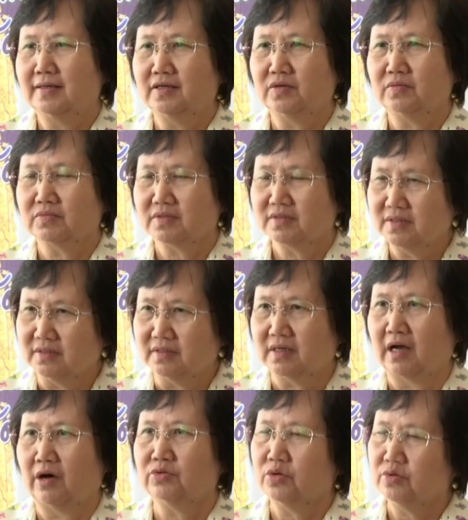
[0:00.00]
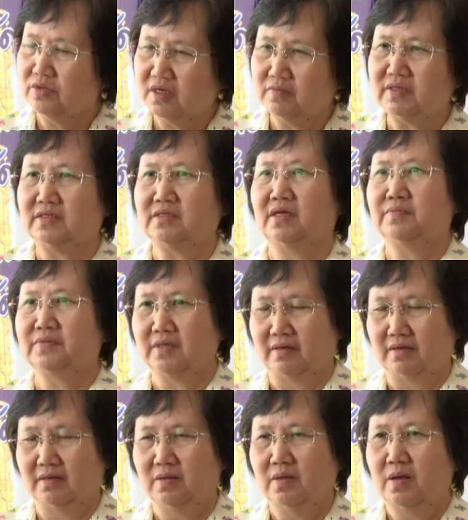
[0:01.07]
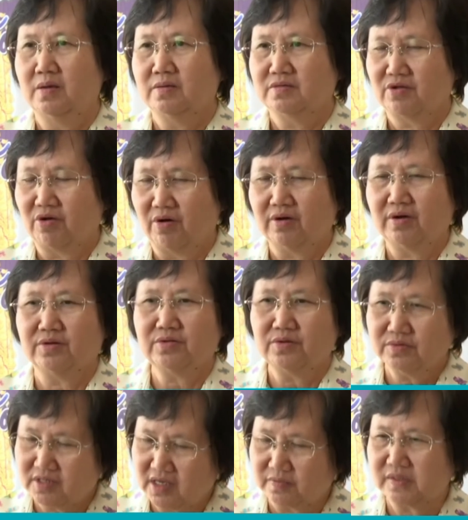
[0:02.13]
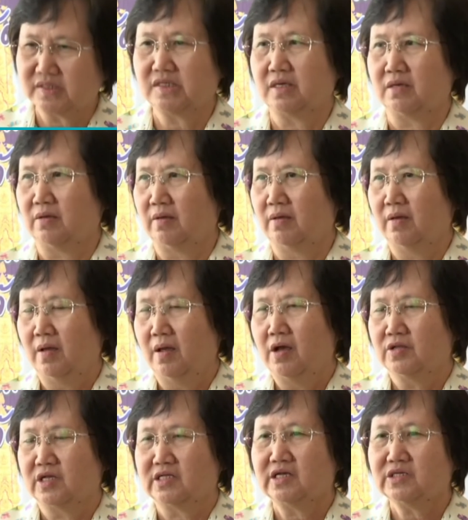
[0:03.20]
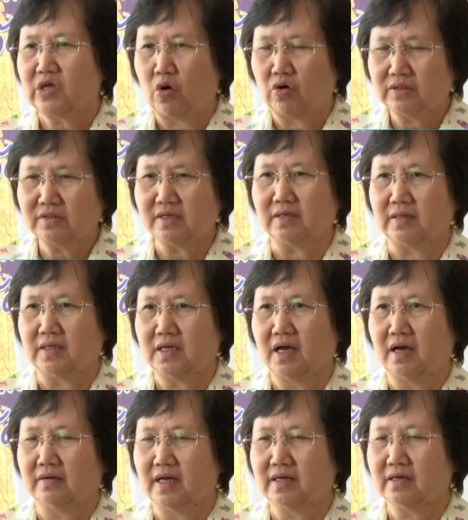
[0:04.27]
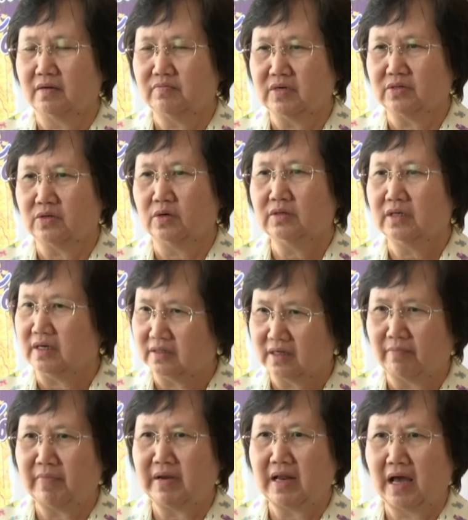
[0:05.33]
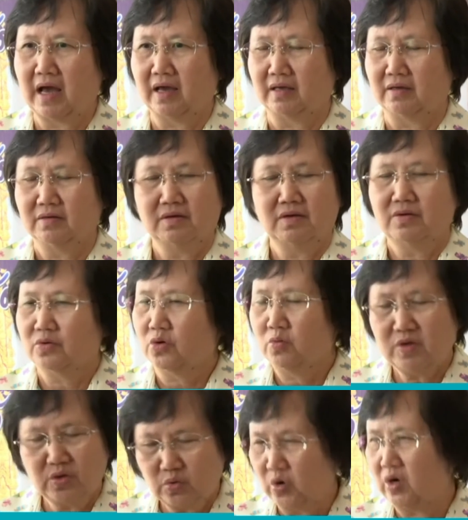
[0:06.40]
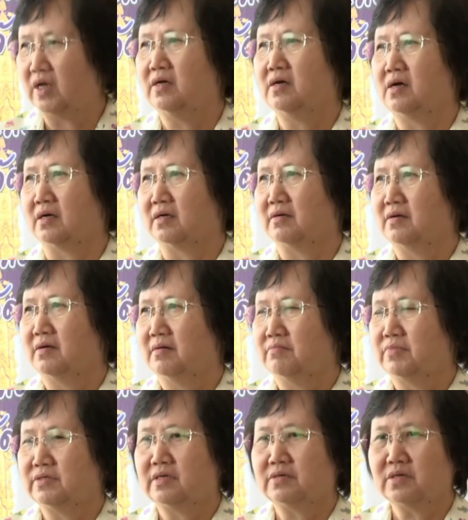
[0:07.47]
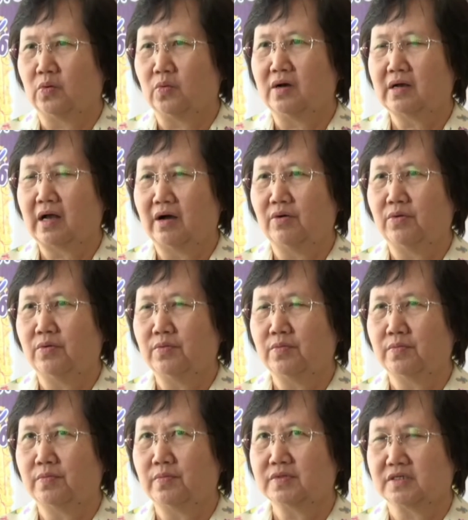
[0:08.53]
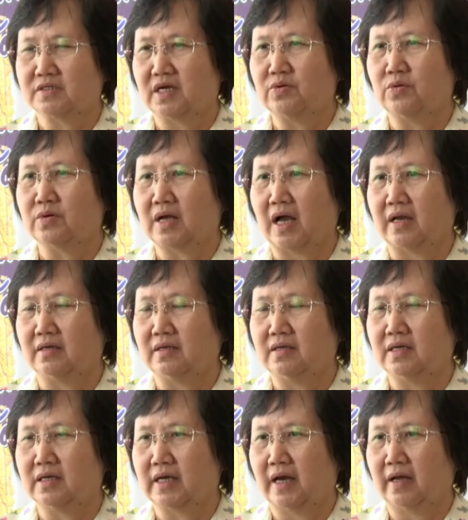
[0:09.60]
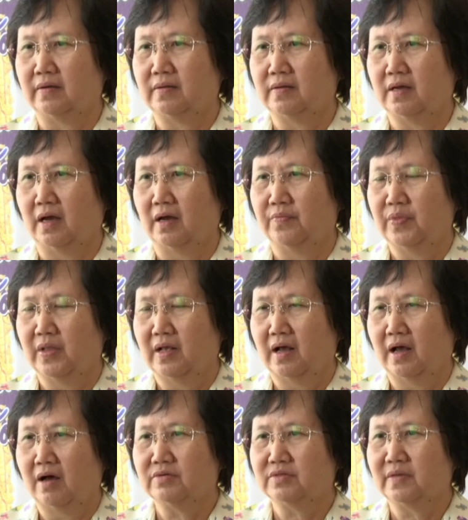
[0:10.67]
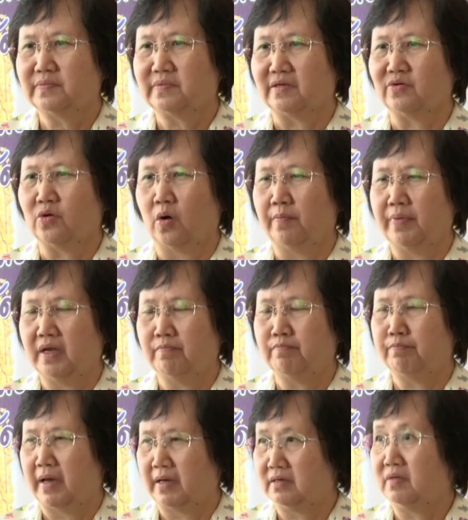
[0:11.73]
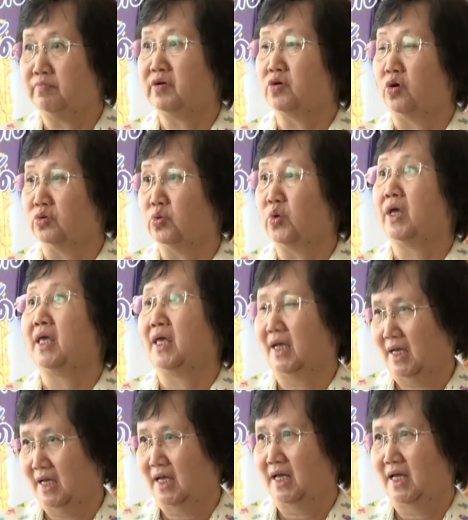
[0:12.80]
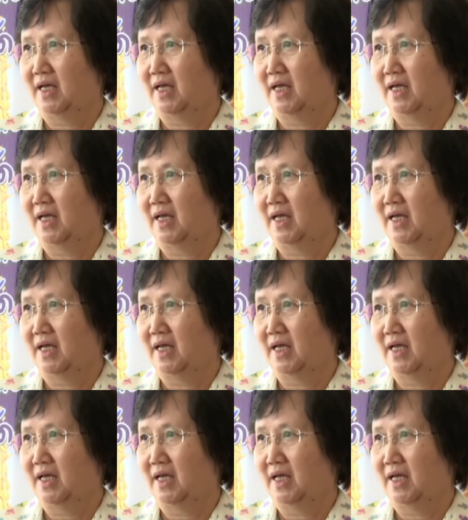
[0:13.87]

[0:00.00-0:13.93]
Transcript: ก็คือ 1เขาต้องยืนบัญชีทรัพย์สิน 2เขาต้องเสียภาษีแต่ถ้า 2สสิ่งนี้นักการเมืองท้องถิ่นทำไม่ได้ก็ไม่ควรเลือก เพราะเท่ากับว่าเขาจะใช้โอกาสนี้ในการที่จะเอาทรัพย์สินของแผ่นดินเป็นของตัวเอง